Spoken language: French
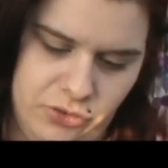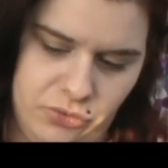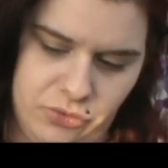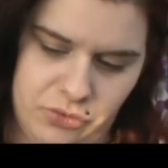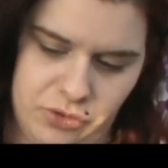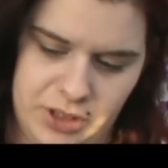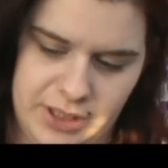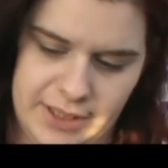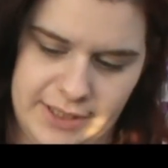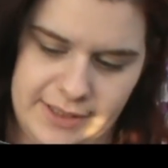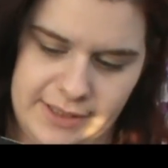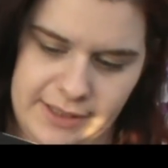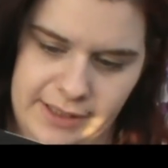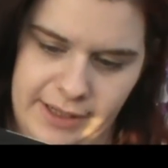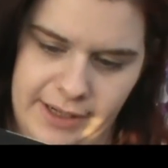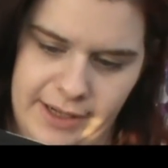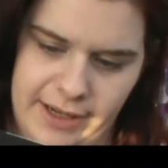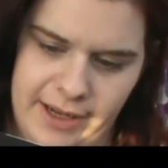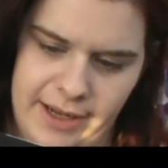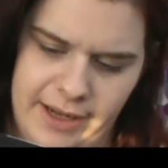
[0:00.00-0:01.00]
Donc
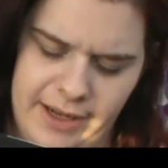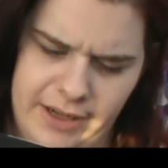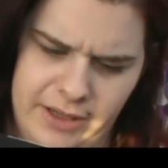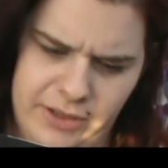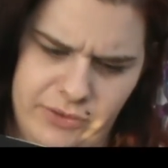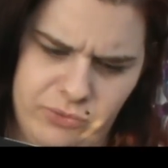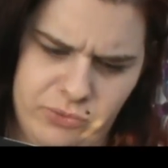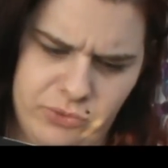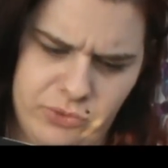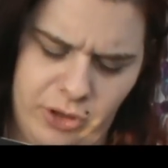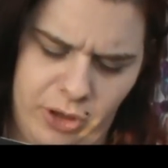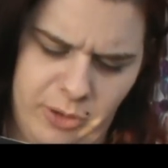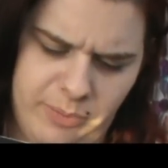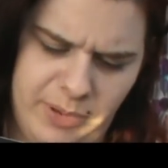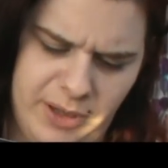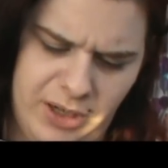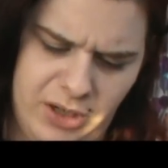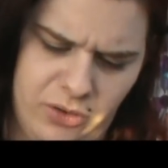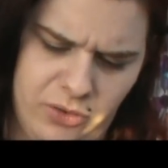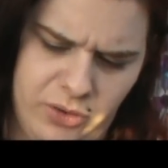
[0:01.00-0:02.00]
j'essaierai et je vous en
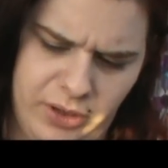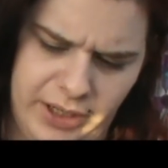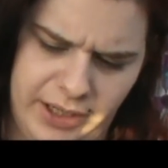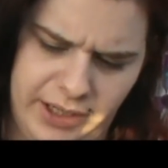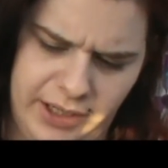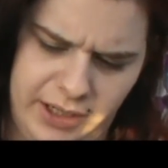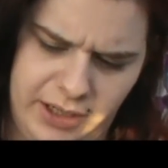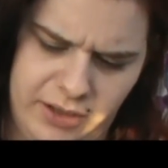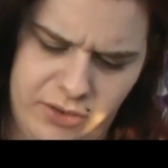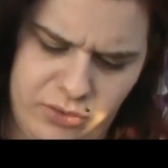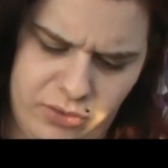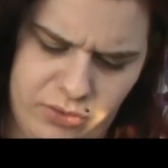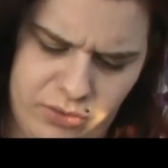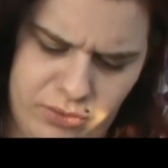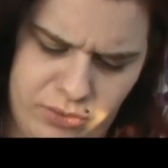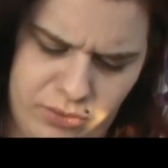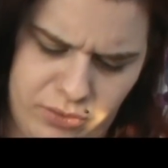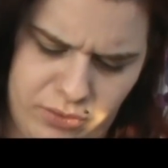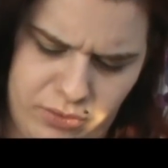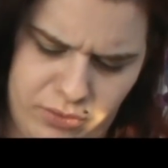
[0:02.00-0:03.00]
reparlerai.
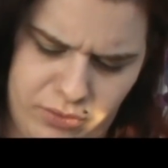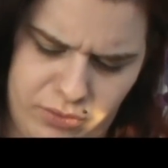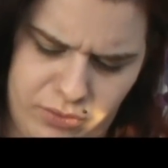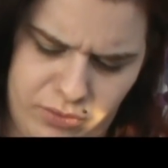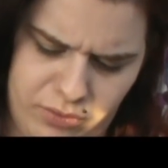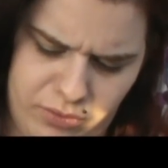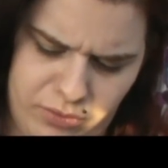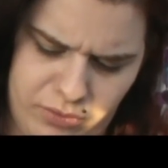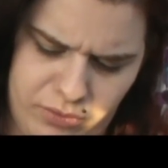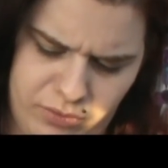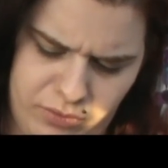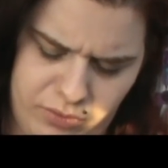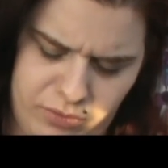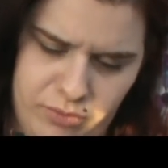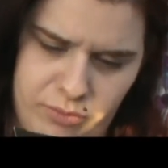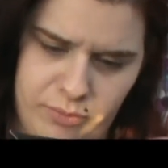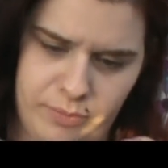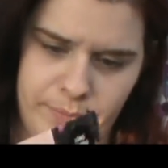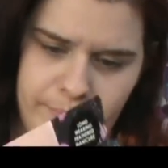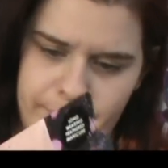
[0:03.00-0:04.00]
Euh,
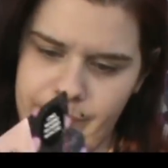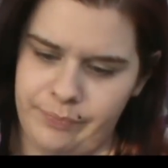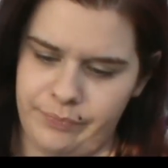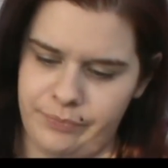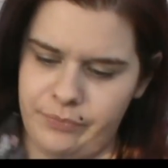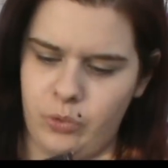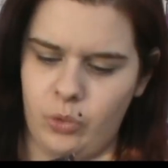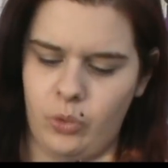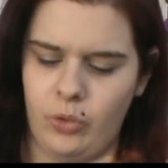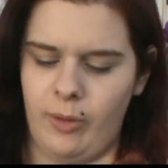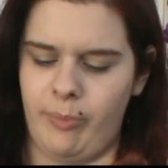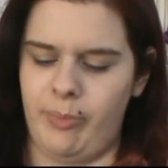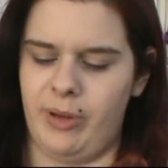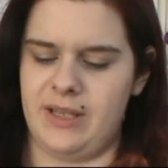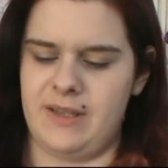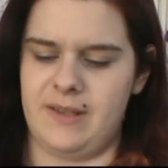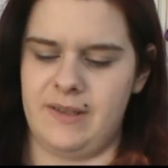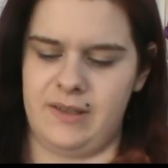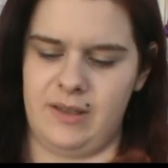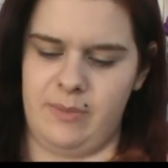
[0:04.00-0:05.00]
pourquoi
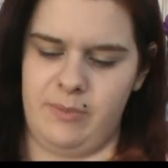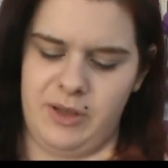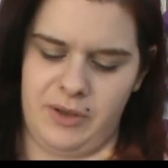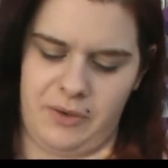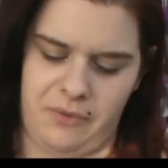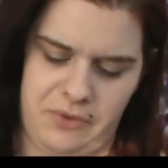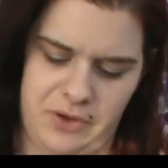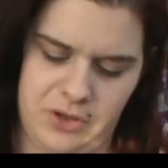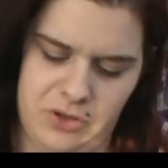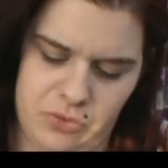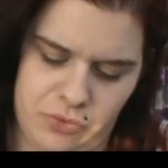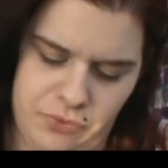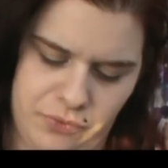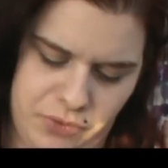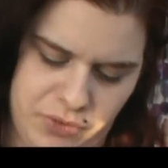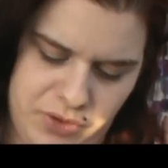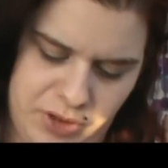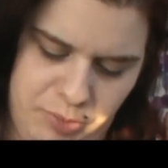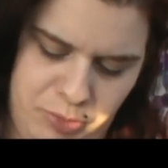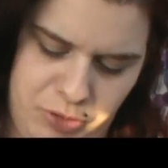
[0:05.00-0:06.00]
pas si c'est bien fait, je trouve
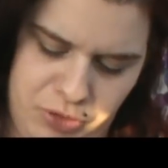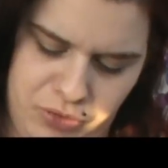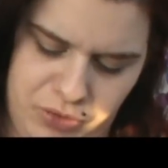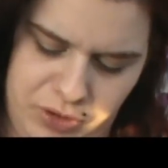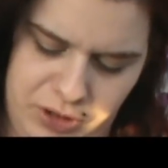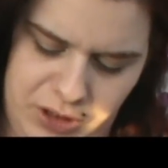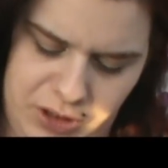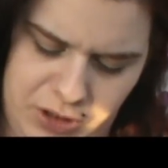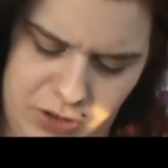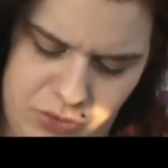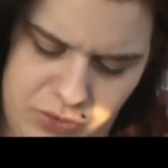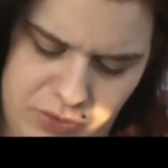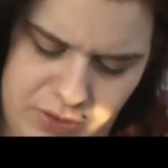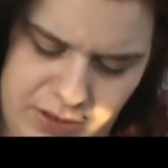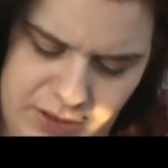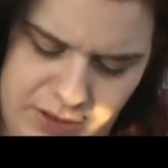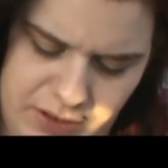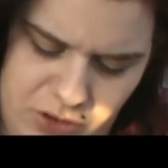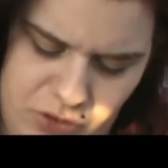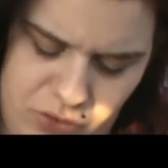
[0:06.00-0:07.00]
que ça peut donner quelque chose
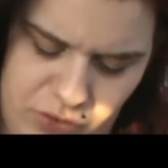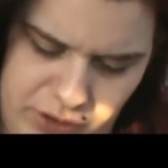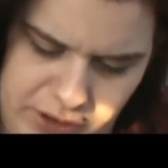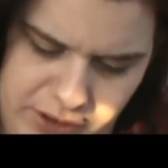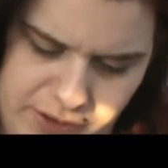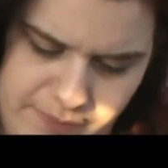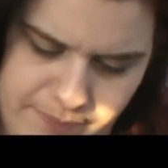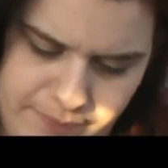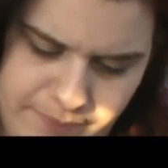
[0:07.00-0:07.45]
d'assez joli.